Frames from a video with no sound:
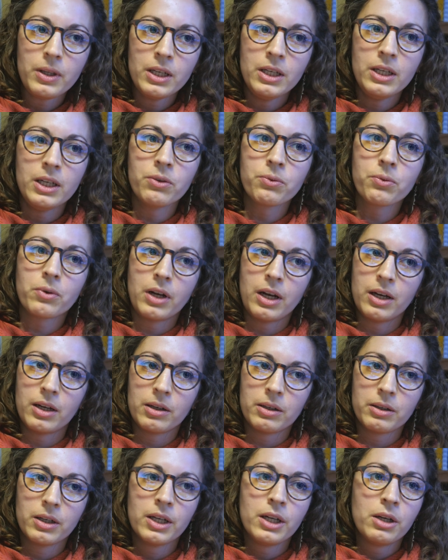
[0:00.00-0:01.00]
Et donc
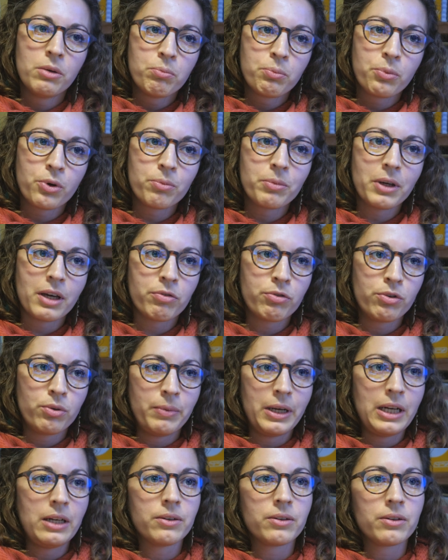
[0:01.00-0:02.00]
la première
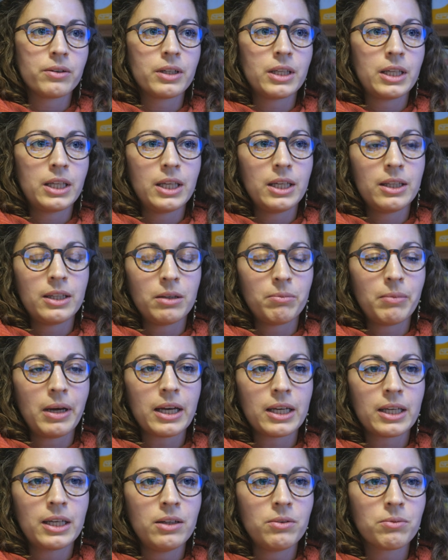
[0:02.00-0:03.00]
femelle euh, qui était
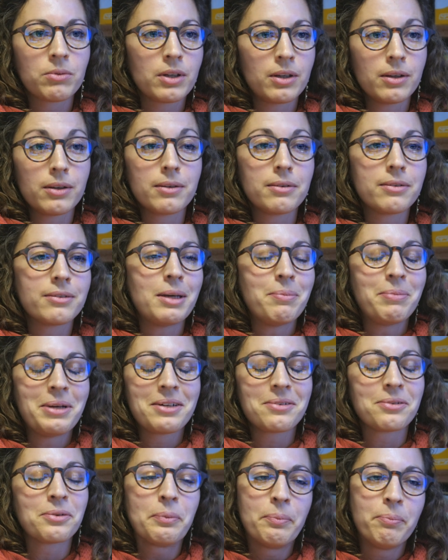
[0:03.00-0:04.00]
marquée, donc euh, elle
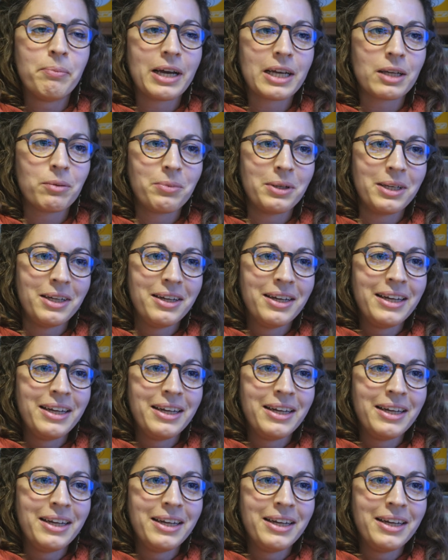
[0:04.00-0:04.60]
s'appelle Marie B.